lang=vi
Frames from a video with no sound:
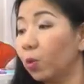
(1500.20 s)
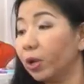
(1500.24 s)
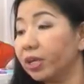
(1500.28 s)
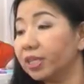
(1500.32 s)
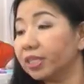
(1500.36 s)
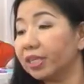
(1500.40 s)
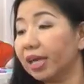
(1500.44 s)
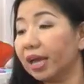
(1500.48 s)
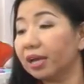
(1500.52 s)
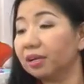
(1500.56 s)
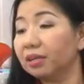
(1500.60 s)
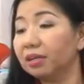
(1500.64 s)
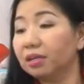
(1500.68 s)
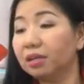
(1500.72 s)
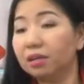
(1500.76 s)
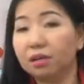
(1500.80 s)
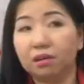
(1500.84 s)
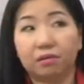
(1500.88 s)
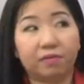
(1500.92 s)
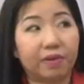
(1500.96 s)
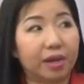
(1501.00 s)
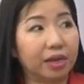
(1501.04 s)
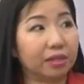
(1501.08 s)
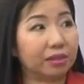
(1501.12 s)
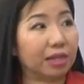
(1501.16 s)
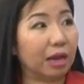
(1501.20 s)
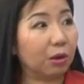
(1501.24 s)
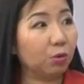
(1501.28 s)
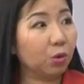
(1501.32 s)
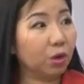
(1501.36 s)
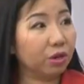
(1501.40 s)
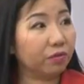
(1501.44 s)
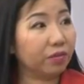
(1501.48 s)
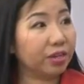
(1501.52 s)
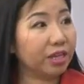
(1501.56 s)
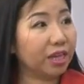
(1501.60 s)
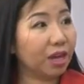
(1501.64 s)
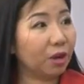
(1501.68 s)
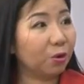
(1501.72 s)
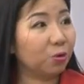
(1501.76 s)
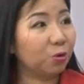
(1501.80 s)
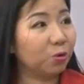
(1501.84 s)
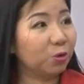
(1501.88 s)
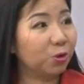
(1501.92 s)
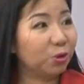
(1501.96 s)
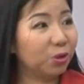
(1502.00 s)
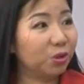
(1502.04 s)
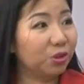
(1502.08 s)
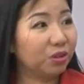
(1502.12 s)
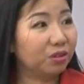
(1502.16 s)
quay sang và thảo luận với nhau
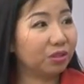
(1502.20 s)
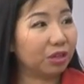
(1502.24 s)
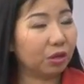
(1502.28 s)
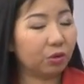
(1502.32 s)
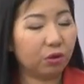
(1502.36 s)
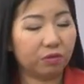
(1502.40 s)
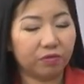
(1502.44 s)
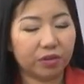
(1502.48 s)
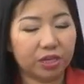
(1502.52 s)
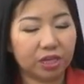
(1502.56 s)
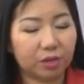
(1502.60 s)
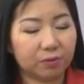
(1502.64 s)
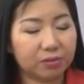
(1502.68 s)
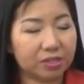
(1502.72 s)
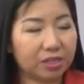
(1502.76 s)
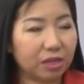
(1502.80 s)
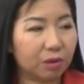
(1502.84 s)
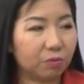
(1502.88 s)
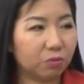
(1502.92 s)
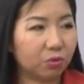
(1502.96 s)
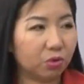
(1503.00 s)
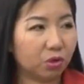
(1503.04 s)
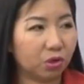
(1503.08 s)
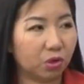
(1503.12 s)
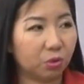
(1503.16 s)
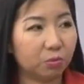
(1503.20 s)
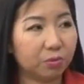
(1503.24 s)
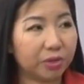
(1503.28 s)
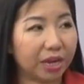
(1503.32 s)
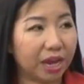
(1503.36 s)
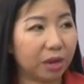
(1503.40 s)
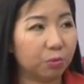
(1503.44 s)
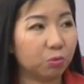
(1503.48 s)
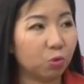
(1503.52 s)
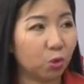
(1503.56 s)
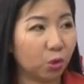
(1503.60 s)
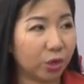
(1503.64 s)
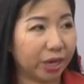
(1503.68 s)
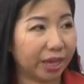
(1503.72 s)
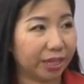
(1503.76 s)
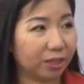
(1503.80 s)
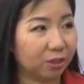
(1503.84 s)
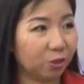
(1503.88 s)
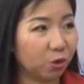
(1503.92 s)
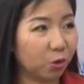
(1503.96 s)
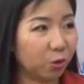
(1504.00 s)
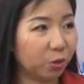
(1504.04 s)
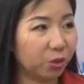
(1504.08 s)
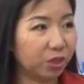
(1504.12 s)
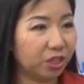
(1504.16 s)
thảo luận với nhau xong rồi ông ra ông ngồi cạnh
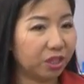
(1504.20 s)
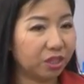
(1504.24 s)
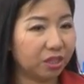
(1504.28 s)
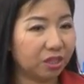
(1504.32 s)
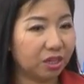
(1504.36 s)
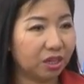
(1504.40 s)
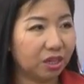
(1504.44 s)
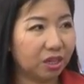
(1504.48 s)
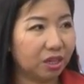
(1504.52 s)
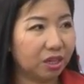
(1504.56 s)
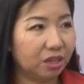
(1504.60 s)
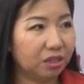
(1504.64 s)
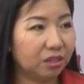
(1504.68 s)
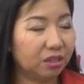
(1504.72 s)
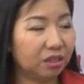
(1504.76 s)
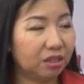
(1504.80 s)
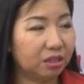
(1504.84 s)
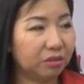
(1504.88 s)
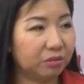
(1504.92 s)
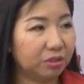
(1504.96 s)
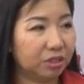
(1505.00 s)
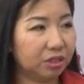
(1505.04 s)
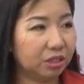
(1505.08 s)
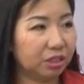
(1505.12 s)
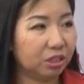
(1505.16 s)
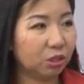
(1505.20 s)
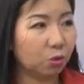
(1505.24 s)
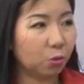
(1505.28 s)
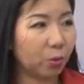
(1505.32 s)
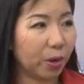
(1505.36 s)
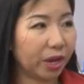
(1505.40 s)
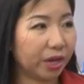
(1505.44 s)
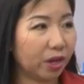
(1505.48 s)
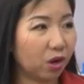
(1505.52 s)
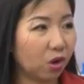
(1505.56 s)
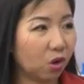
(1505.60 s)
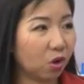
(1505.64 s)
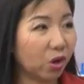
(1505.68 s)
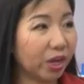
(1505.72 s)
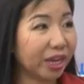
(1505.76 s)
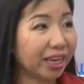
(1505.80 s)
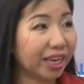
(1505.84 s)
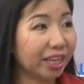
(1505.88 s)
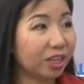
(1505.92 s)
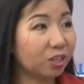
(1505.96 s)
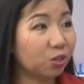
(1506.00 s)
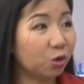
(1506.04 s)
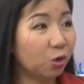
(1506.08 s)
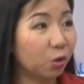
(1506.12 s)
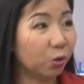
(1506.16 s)
tôi thì người người nước ngoài họ có cái
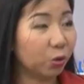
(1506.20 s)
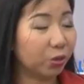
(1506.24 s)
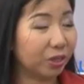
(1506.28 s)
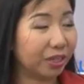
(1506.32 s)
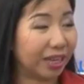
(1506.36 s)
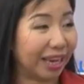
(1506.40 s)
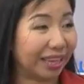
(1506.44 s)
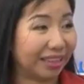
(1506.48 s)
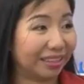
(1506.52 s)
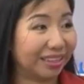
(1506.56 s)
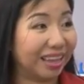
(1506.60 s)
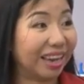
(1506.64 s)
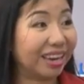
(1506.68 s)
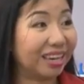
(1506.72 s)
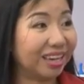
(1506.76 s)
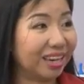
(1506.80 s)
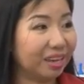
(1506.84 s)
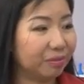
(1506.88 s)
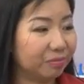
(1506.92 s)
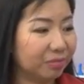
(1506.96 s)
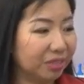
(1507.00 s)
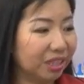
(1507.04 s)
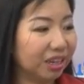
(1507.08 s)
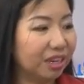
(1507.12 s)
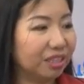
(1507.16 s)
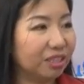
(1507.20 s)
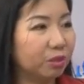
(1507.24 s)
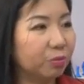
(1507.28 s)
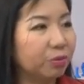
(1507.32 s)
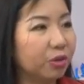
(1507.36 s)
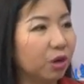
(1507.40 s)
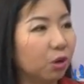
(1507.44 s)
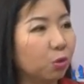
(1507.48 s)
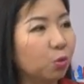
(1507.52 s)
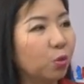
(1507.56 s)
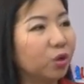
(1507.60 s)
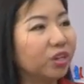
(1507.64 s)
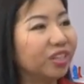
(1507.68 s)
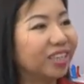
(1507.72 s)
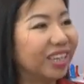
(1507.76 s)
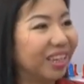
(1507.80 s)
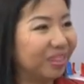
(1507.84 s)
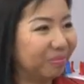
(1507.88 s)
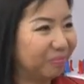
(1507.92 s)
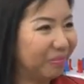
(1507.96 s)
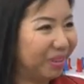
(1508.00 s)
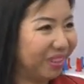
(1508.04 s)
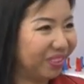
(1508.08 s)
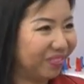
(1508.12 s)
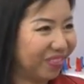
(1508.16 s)
cách ngồi cạnh hay lắm tức là giống như họ quỳ
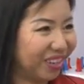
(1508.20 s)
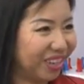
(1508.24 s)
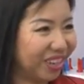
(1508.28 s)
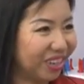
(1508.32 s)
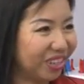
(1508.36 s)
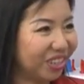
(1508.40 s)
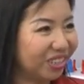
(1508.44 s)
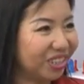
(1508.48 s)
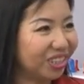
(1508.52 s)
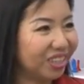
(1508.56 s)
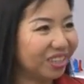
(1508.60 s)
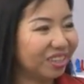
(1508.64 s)
cạnh mình vậy đó